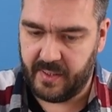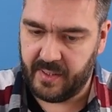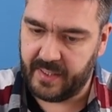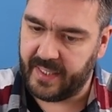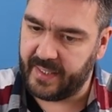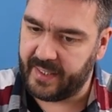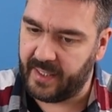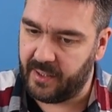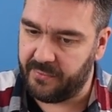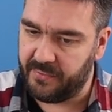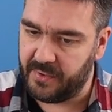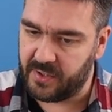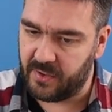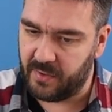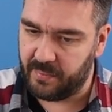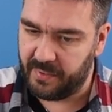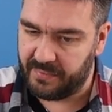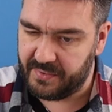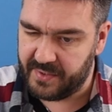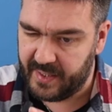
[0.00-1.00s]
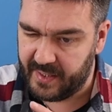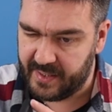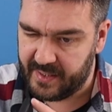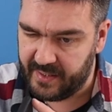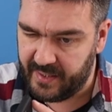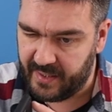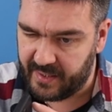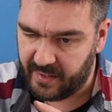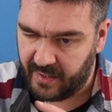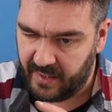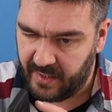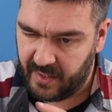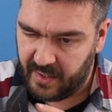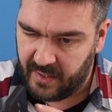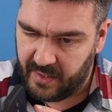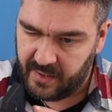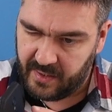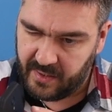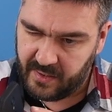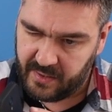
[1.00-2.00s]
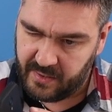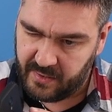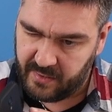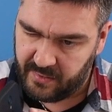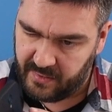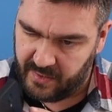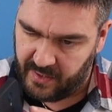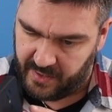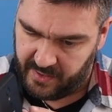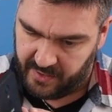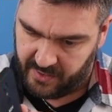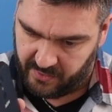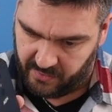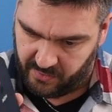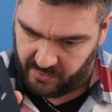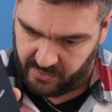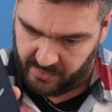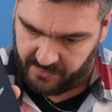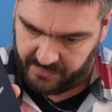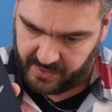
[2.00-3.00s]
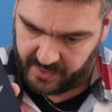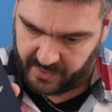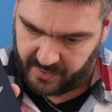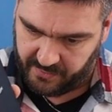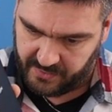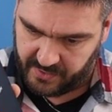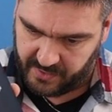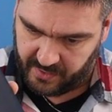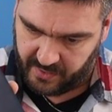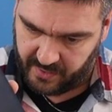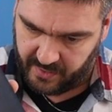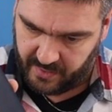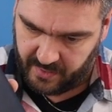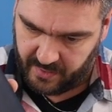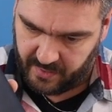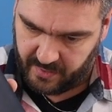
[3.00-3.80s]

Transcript: никаких выступов здесь нет. Да, нету, ровненько все